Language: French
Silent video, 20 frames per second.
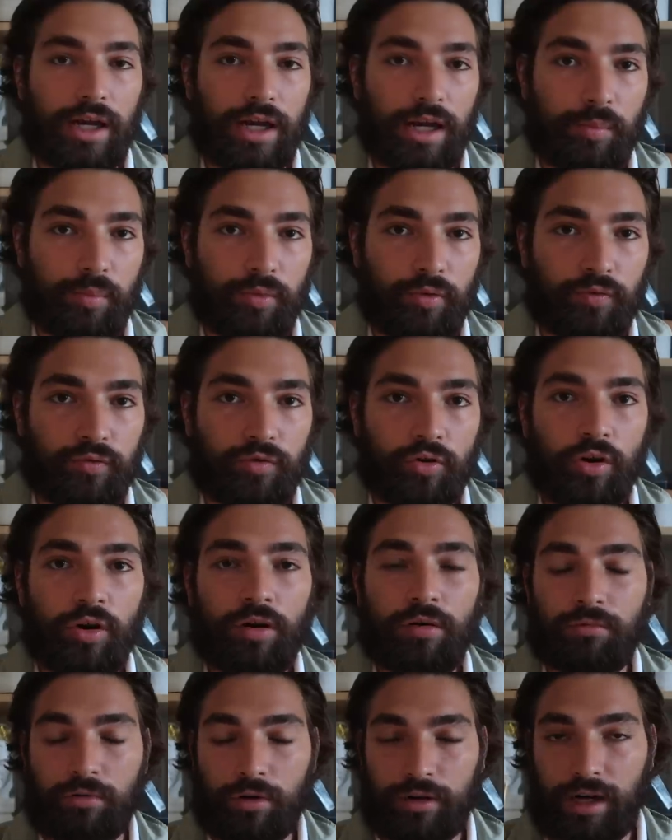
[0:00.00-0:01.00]
et les plus vieux,
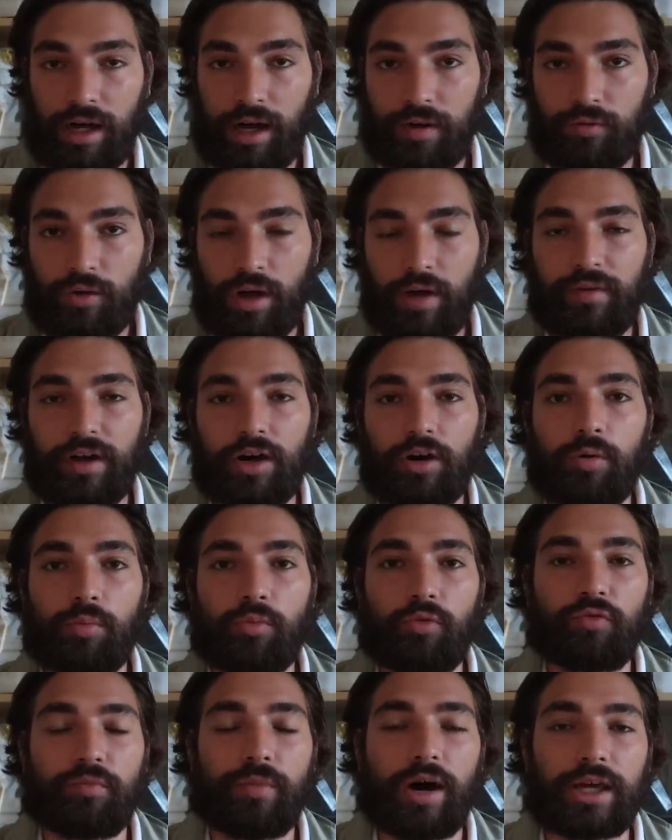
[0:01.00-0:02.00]
on l'a vu avec le
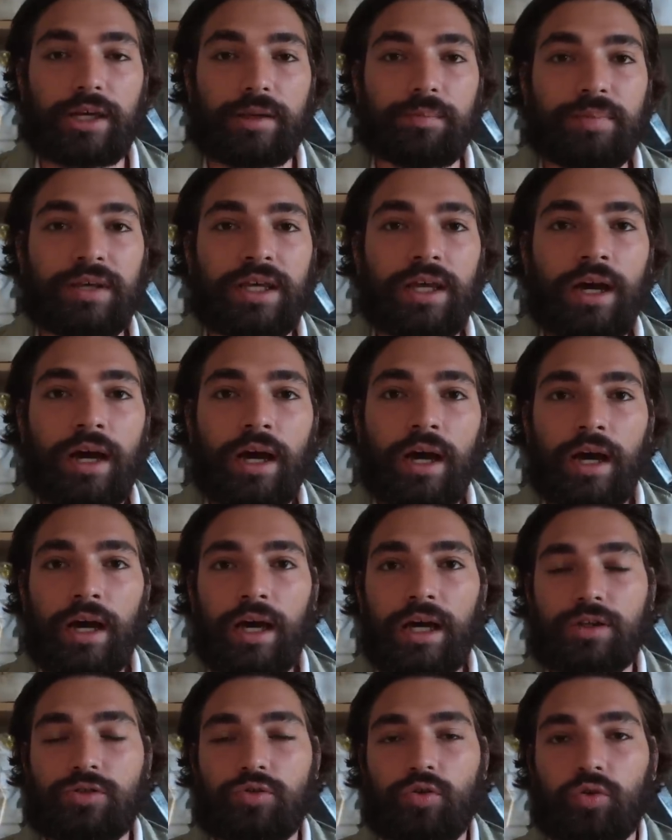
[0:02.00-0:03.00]
mouvement hippie,
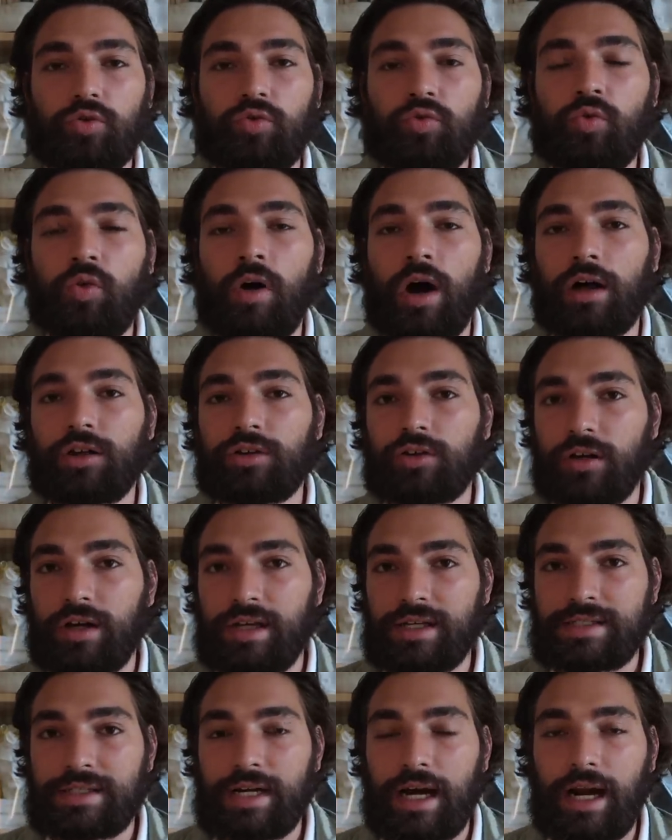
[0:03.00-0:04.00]
et surtout entre
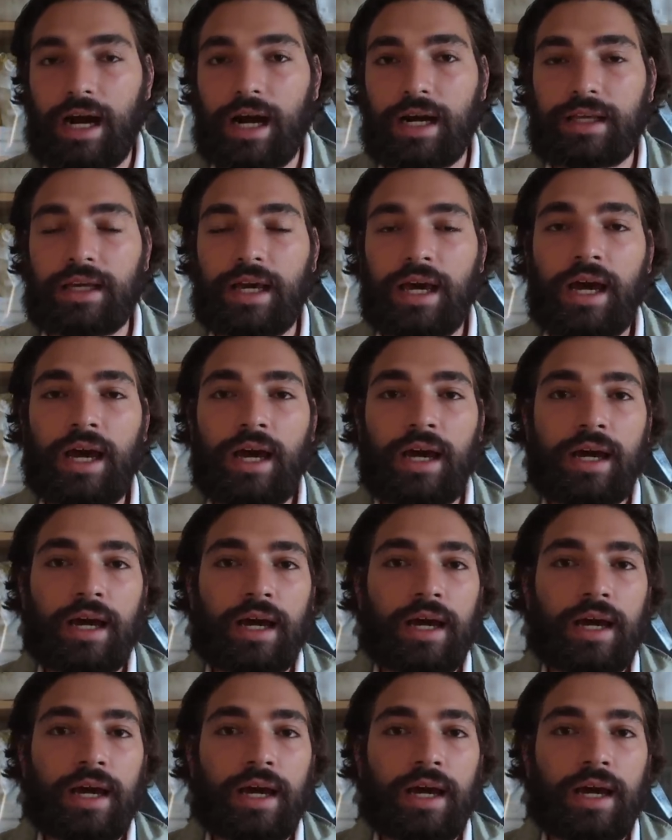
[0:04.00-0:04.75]
les salariés